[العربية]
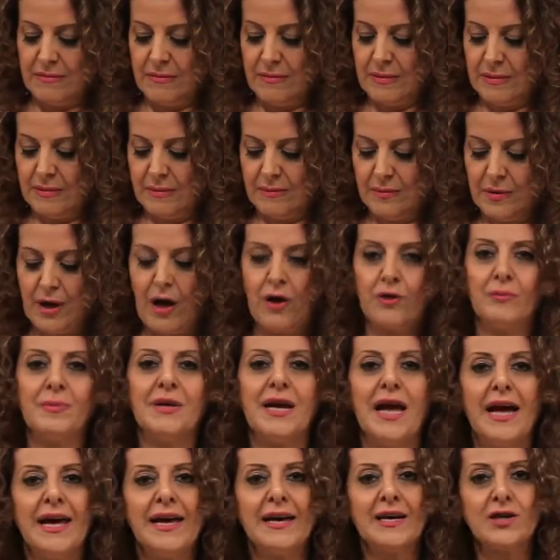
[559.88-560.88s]
بياخذ
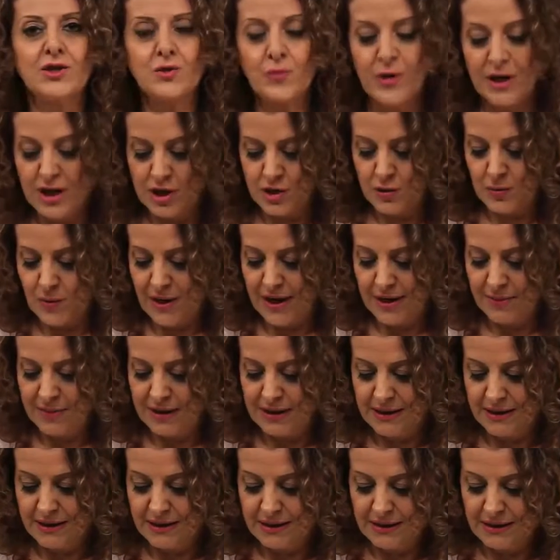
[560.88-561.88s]
منها هيك شوي شوي
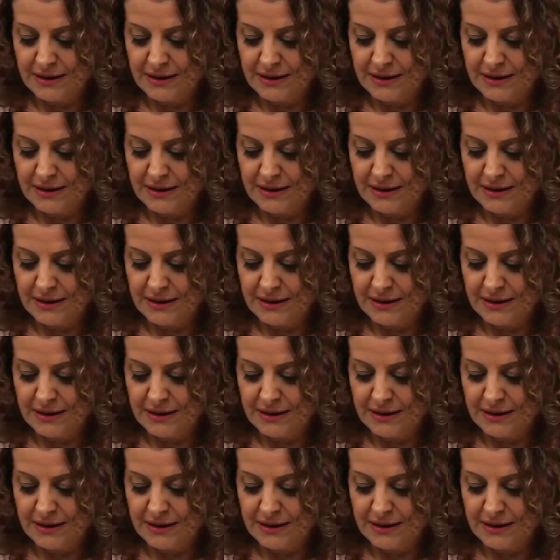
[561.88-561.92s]
مثل